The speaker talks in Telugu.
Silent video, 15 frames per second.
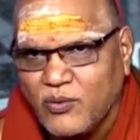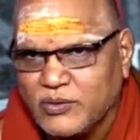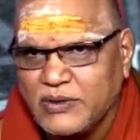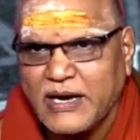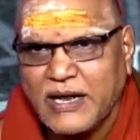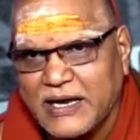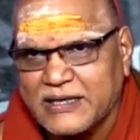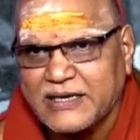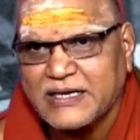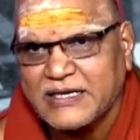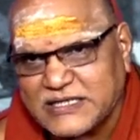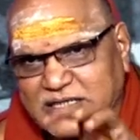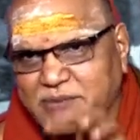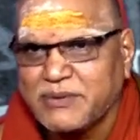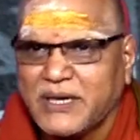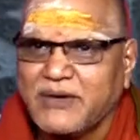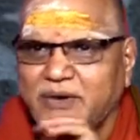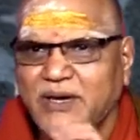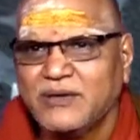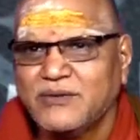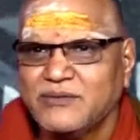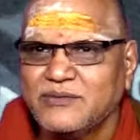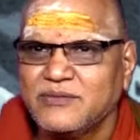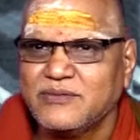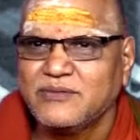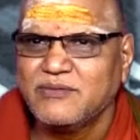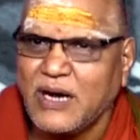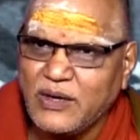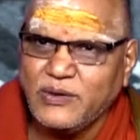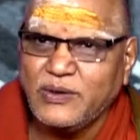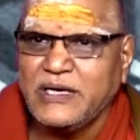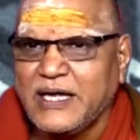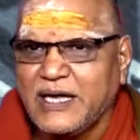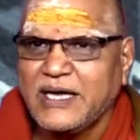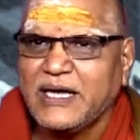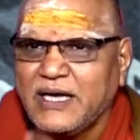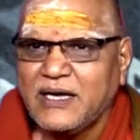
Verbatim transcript: ఉండడానికి ఇష్టపడేవాళ్ళు వాళ్ళు ఉంటే